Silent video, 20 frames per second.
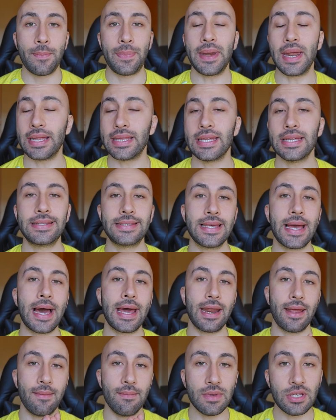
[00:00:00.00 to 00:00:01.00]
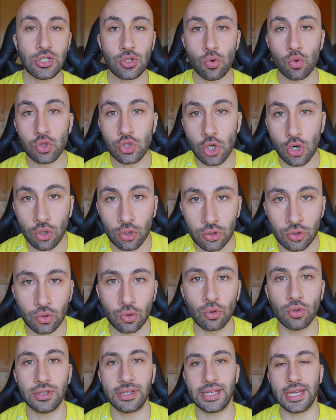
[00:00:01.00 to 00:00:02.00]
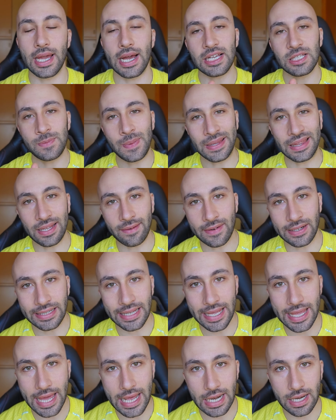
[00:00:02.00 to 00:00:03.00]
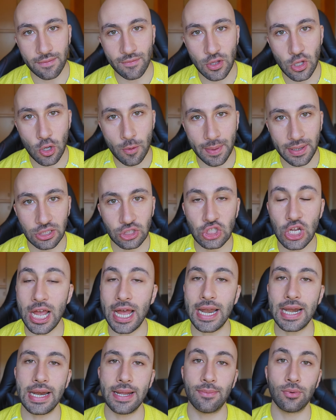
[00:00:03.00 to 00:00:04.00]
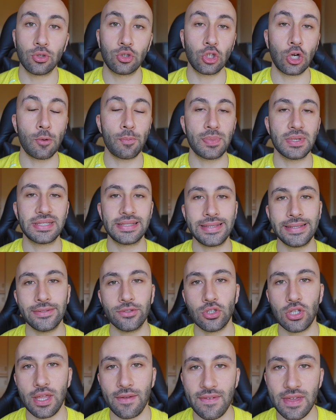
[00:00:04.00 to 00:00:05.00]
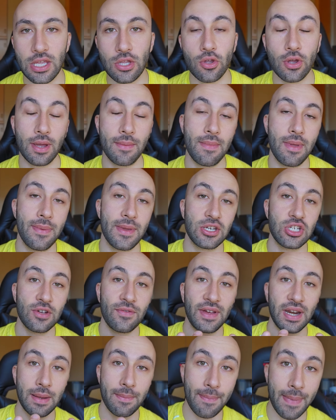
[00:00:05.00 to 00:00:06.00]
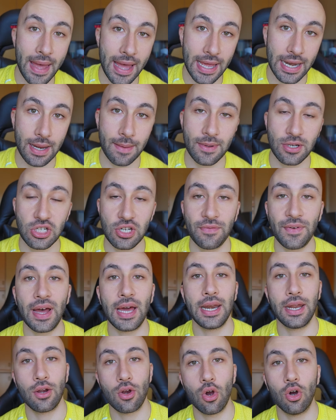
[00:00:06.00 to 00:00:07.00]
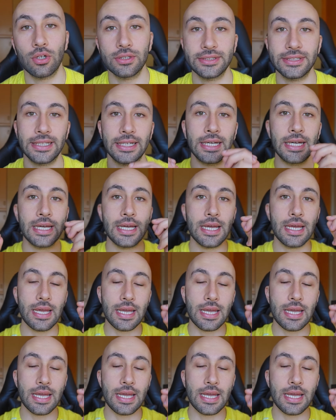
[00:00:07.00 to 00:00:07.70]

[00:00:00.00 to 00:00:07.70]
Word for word: Prima di iniziare mi scuso con tutti, aspettavate ieri il video pagelle, purtroppo essendo dei video che a me piace fare bene, piace fare con